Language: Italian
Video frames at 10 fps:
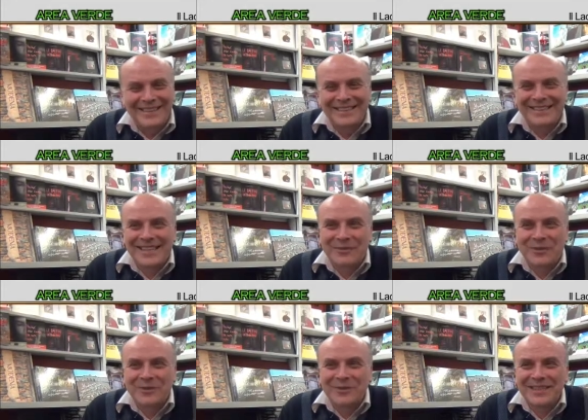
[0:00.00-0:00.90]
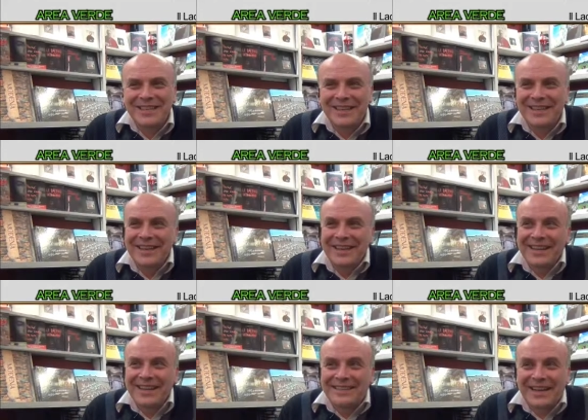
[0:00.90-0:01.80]
diciamo così,
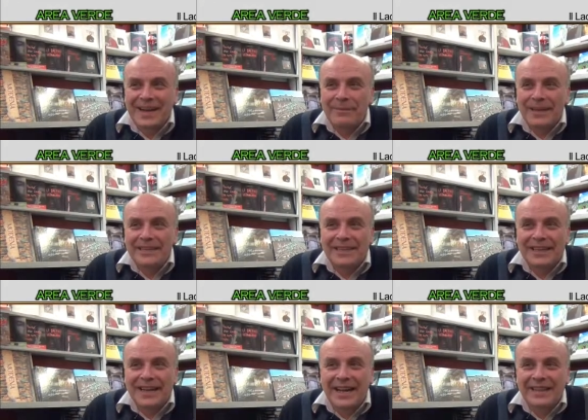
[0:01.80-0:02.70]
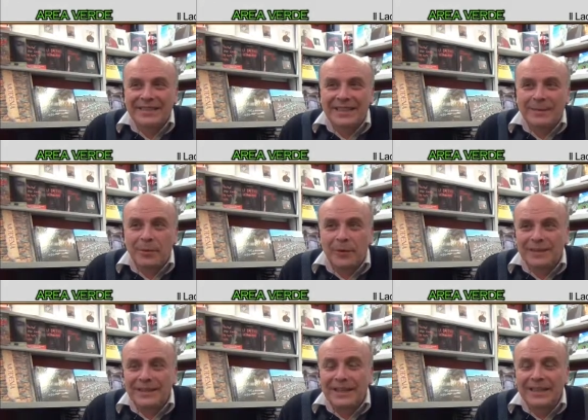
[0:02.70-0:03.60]
eh, trama intrigante che
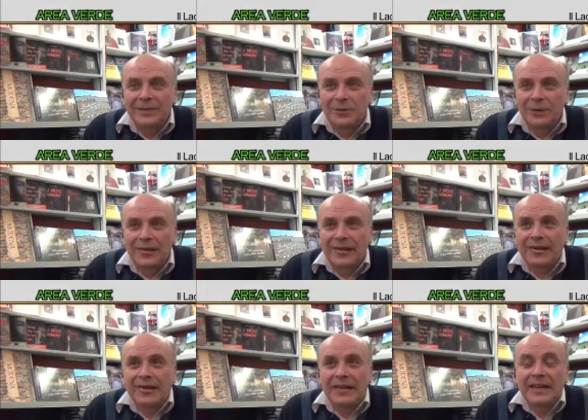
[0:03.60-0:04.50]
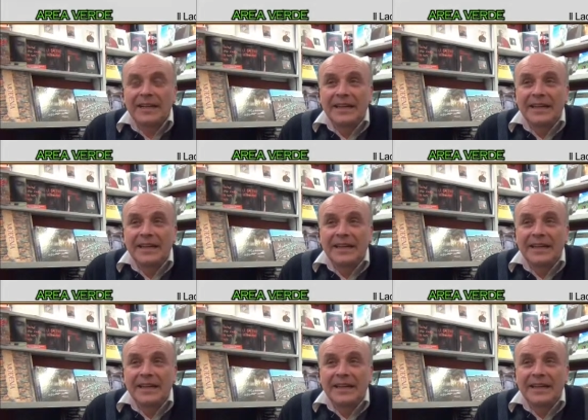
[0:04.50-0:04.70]
porti il lettore a,